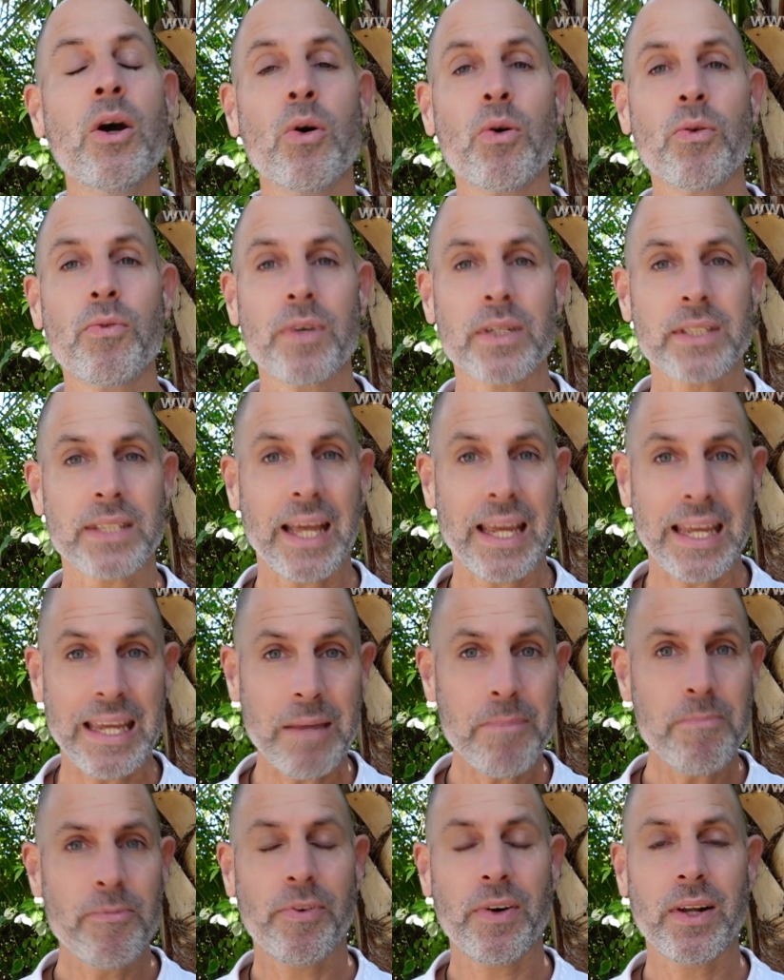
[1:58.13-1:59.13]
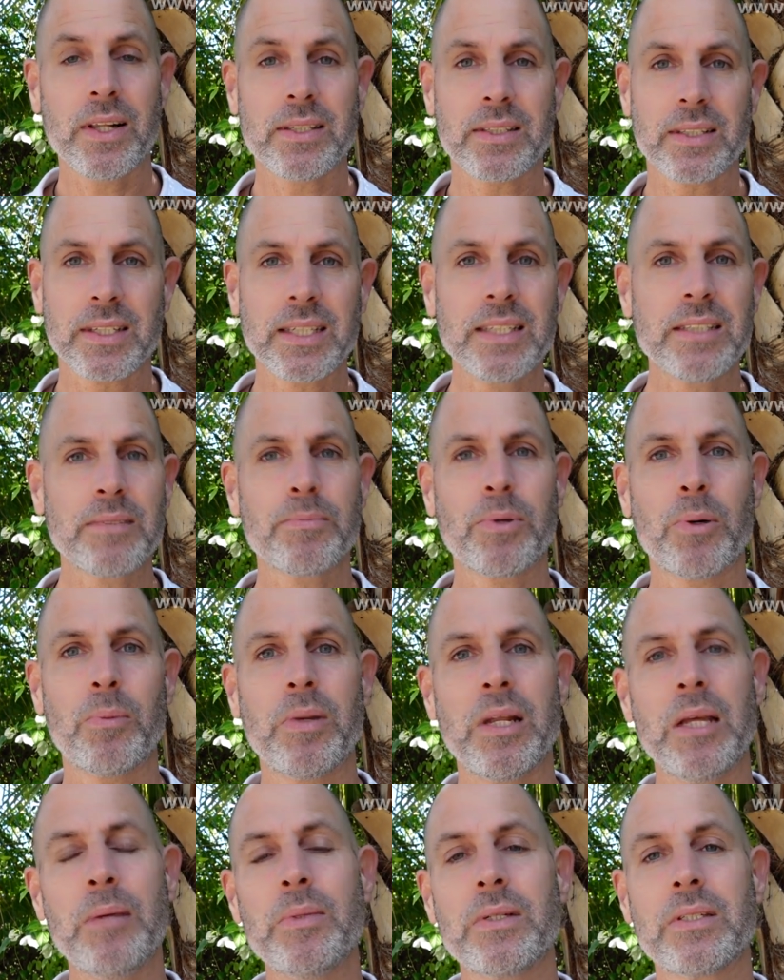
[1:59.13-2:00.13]
Und was ebenfalls ein
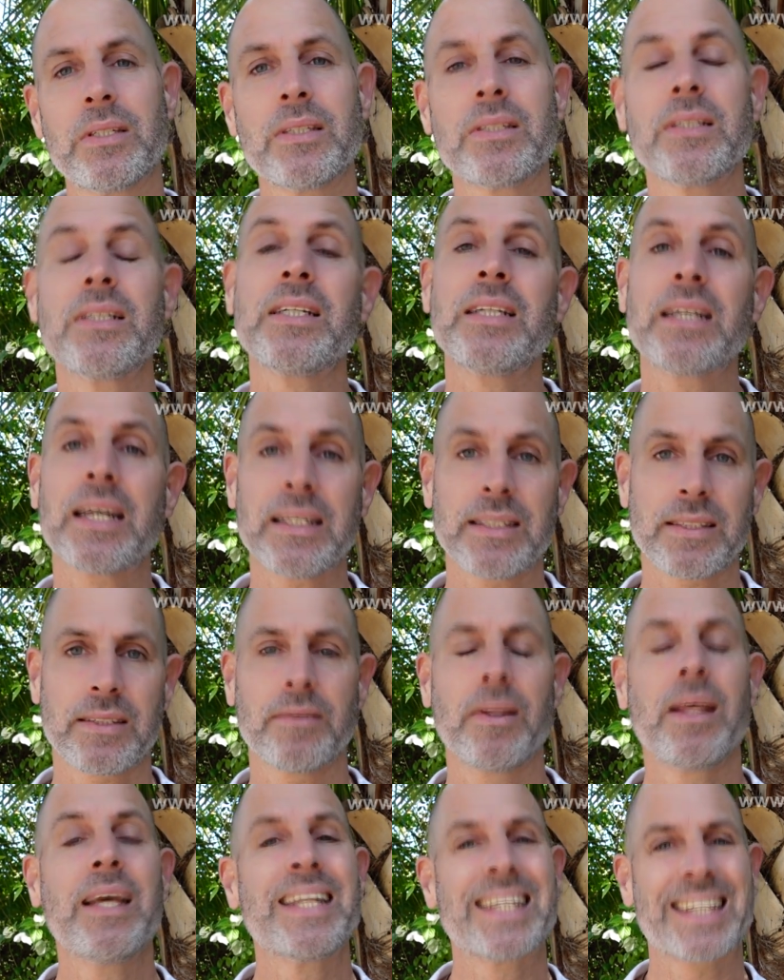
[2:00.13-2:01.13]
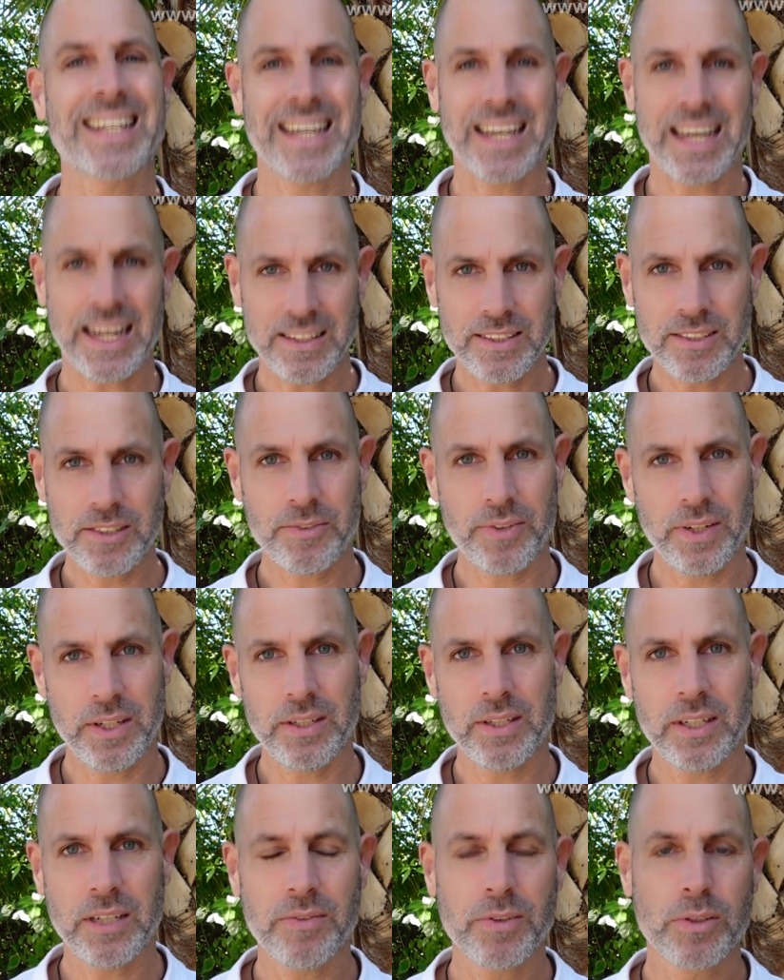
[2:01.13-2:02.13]
Riesenproblem ist, sind die ganzen
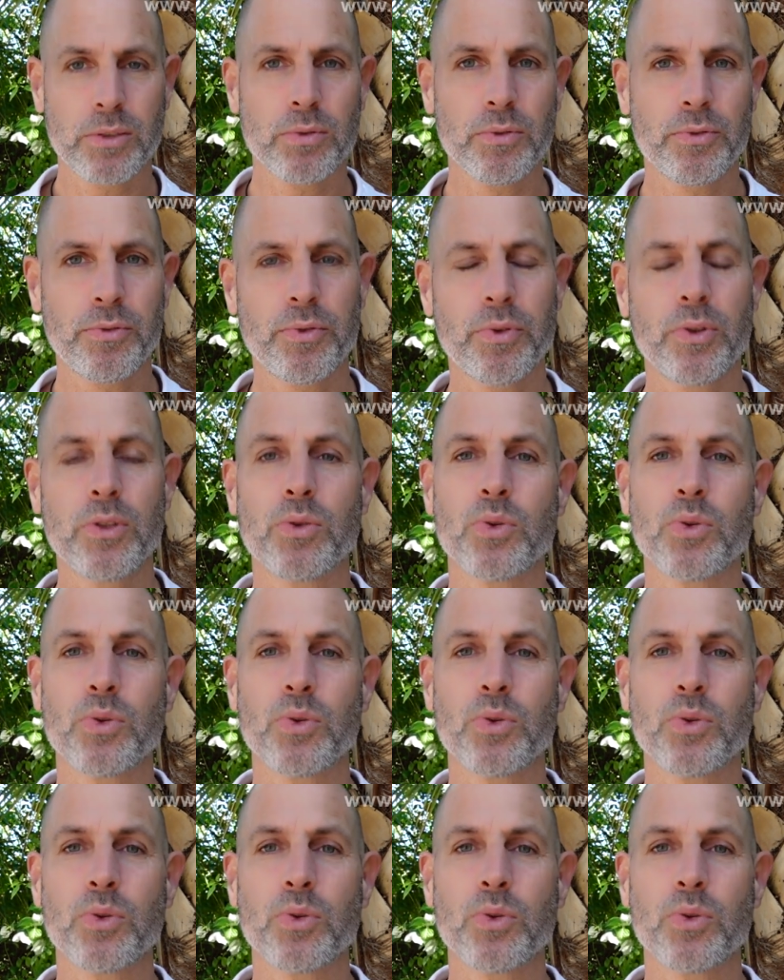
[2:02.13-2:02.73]
Transfette, die wir zuführen